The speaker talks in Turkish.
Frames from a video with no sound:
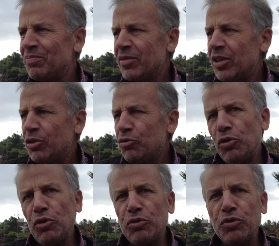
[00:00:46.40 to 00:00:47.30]
Evet.
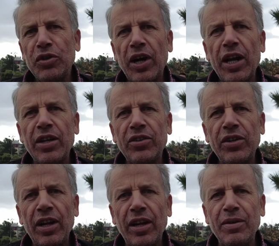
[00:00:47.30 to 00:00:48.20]
Çoluğun çocuğun
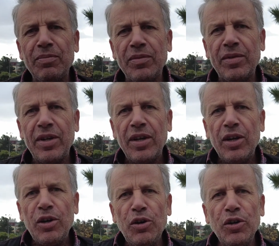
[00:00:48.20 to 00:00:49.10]
garantisini alırım.
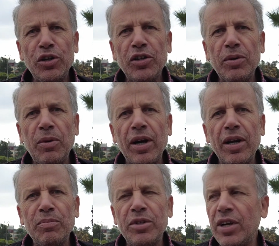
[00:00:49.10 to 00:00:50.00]
Ondan sonra
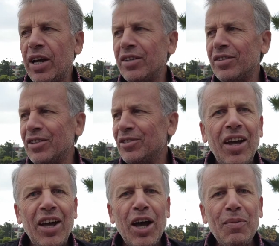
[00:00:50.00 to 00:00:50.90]
bakarım bir çaresini.
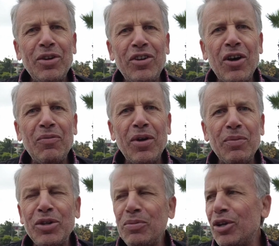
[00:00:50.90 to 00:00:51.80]
Hemen cevap
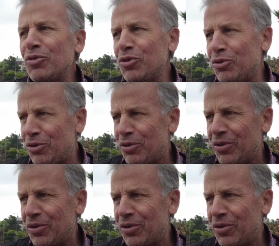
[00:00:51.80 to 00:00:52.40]
vermesi biraz güç.